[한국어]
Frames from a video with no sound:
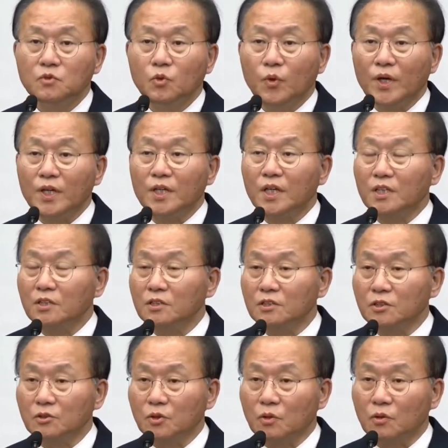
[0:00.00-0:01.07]
회의가 될
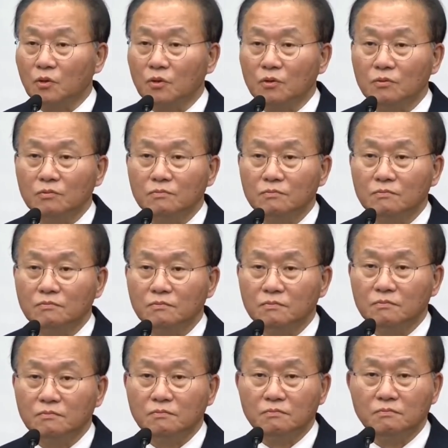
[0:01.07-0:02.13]
정도로
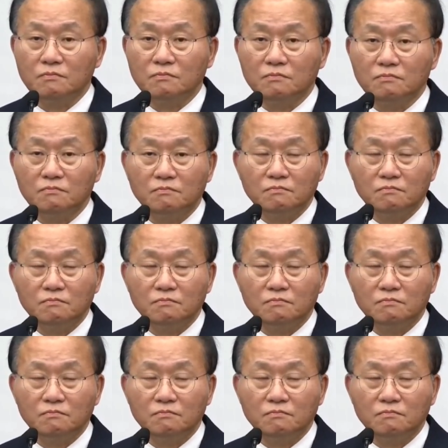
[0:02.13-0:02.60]
음,